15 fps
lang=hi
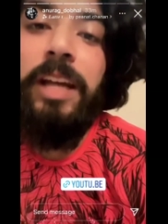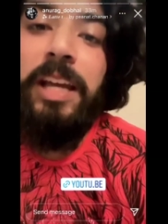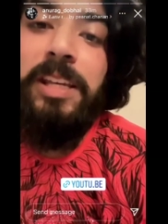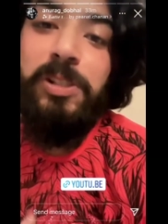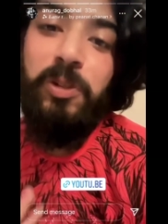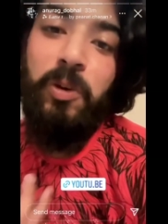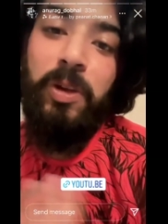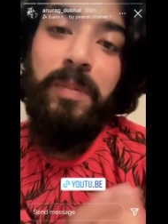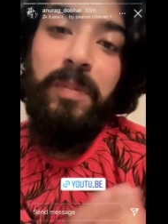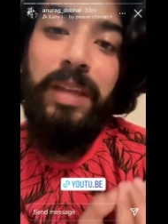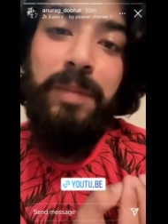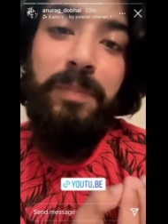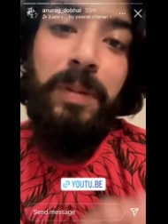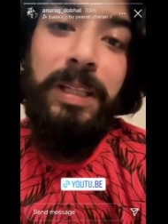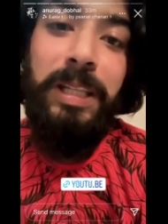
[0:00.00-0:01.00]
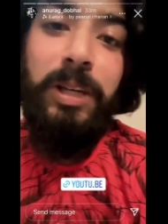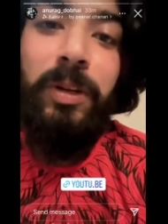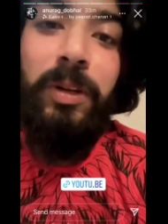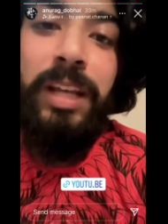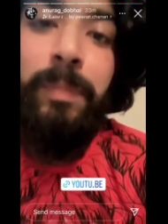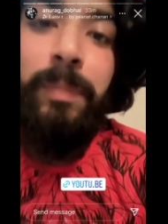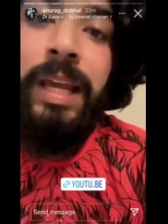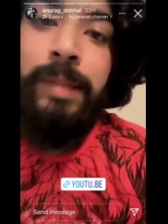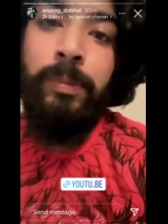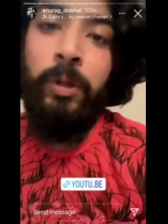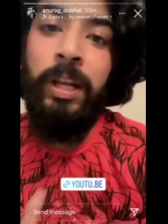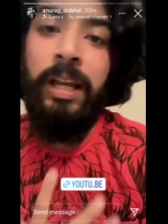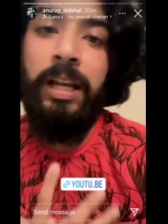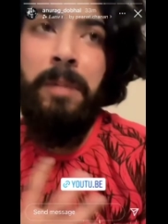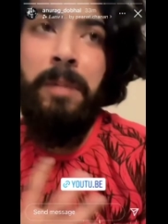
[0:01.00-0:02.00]
गाइस कोई मेरी बंदी को नेपाली
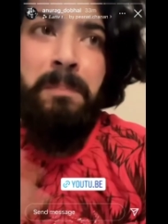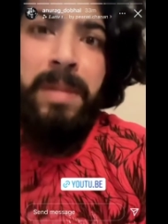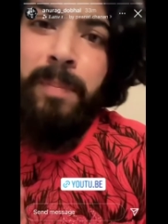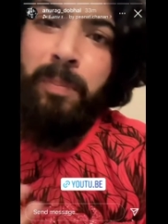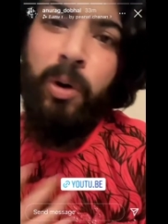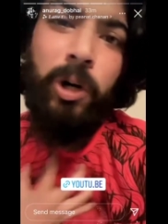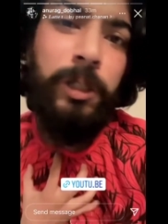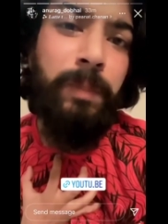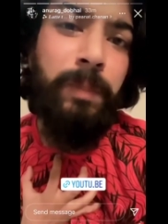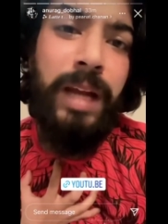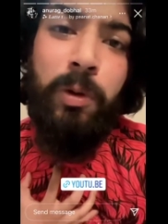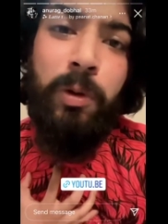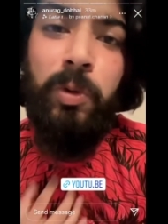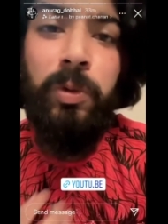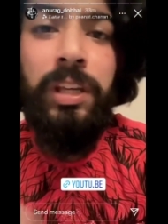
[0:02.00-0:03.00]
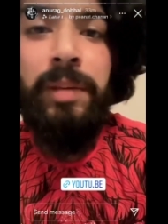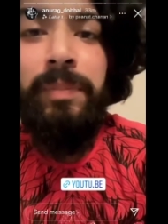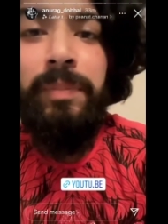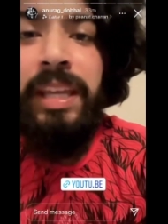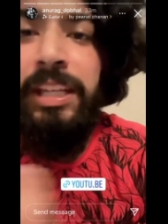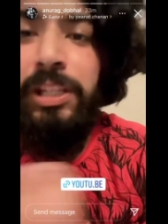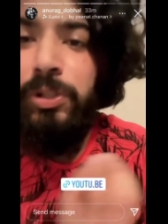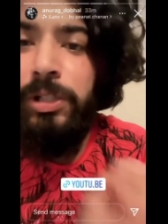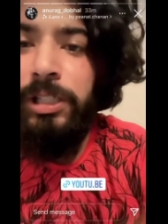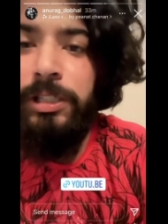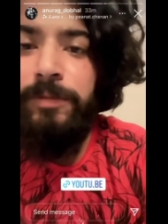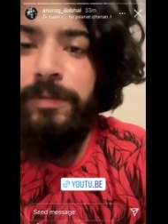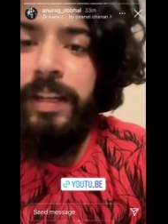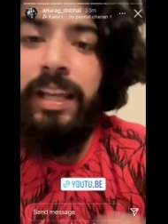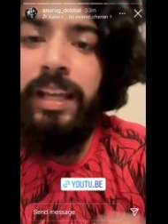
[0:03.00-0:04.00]
बोलेगा मैं बहुत प्राउड हूँ कि मेरी जो
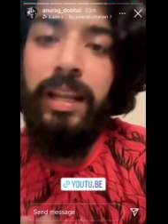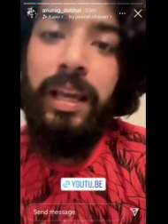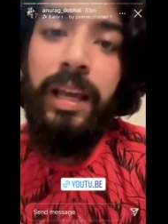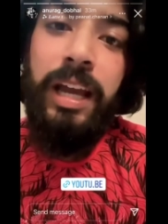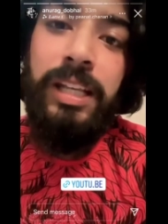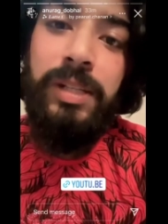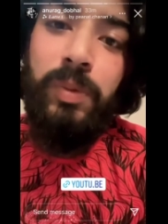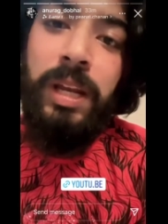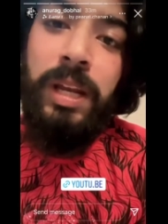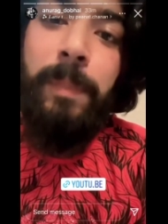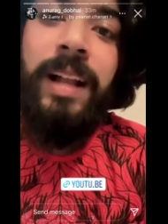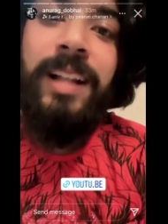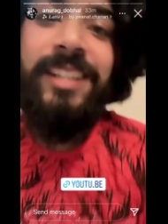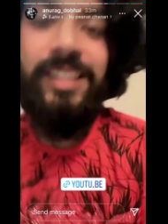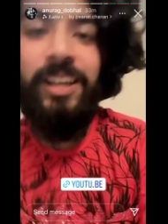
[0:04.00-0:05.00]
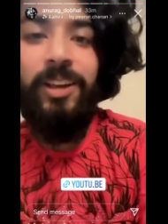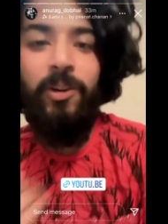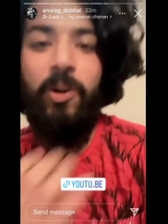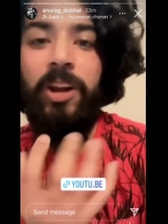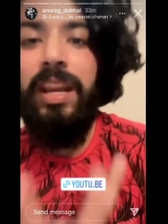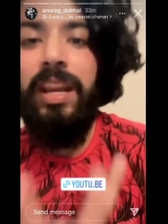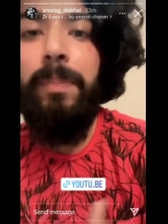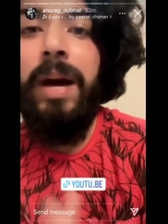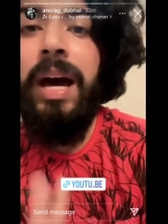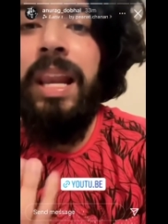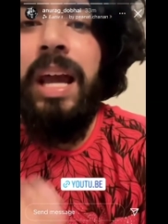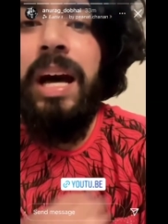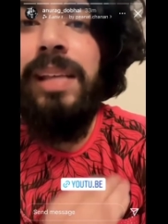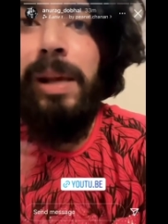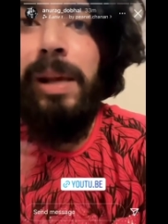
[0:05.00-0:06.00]
गर्लफ्रेंड है ना गाइस वो नेपाल से और
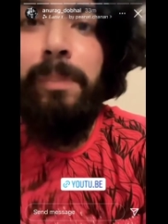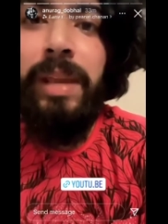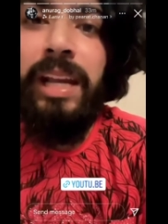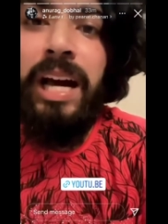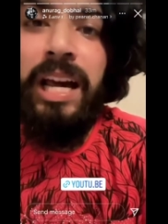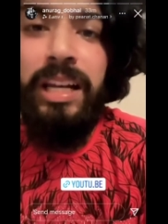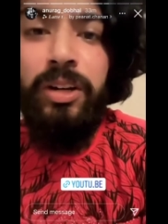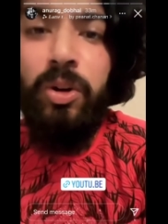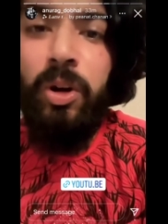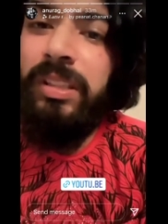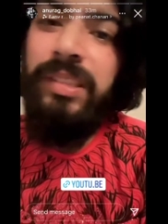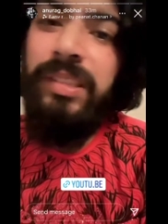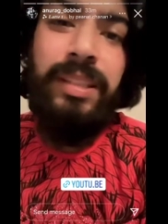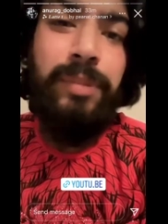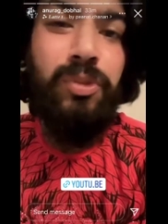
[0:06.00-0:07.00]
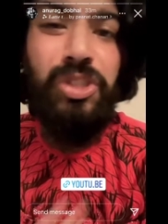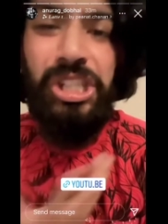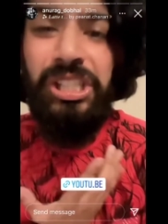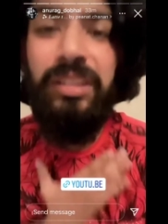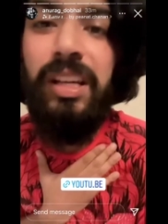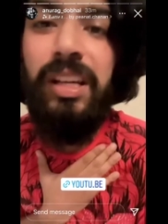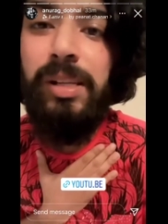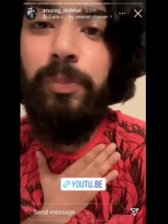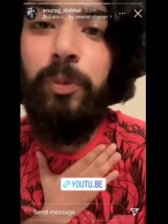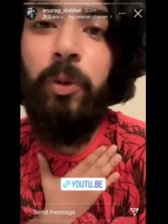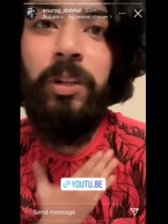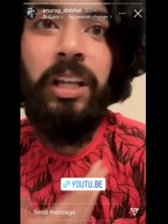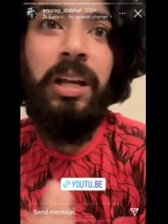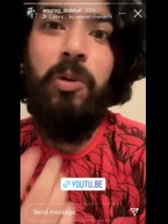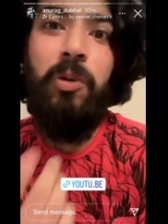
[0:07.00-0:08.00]
नेपाल आसाम मेघालय नॉर्थ ईस्ट से मुझे जितना
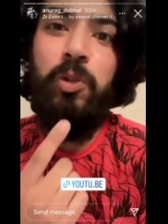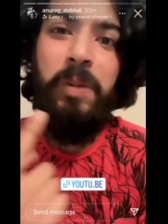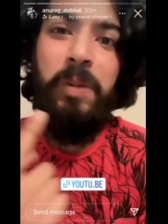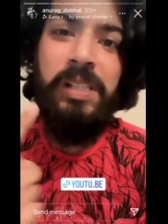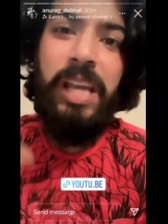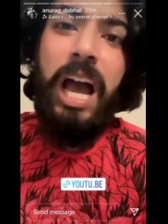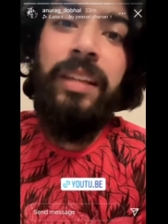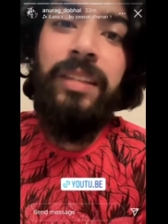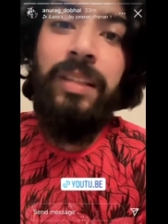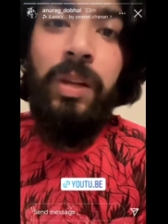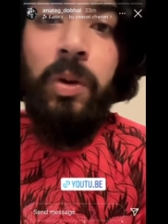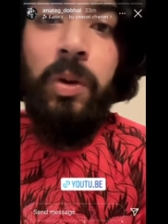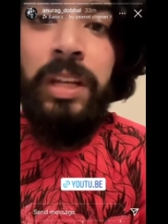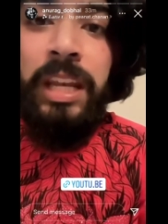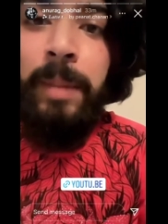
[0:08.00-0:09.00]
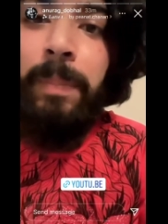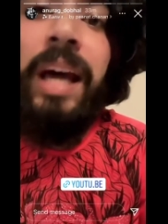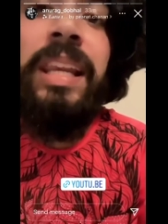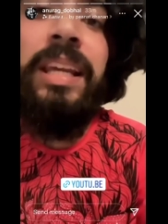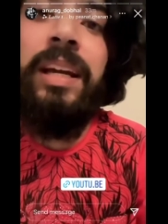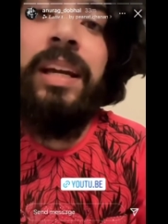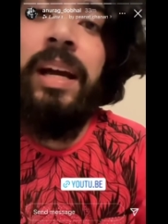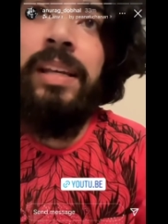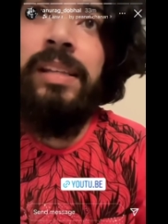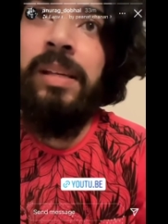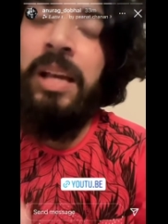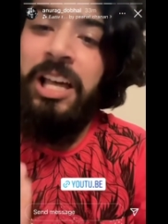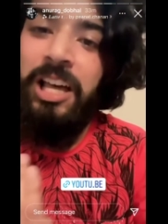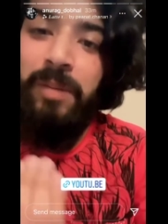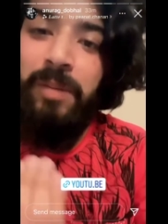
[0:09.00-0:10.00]
सपोर्ट है ना उसमें से आधे लोग नेपाली है गाइस
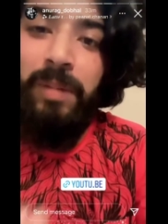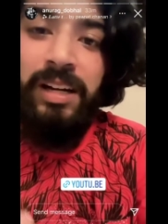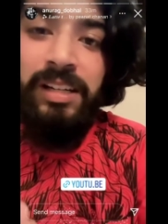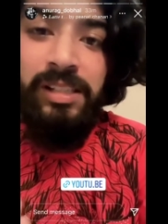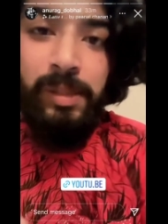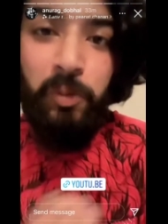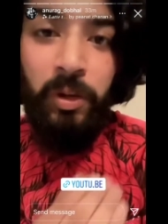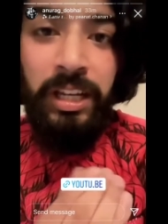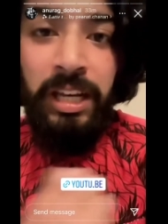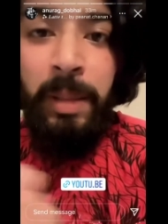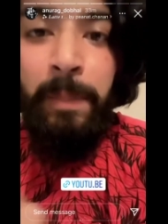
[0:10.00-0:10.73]
बट जब कोई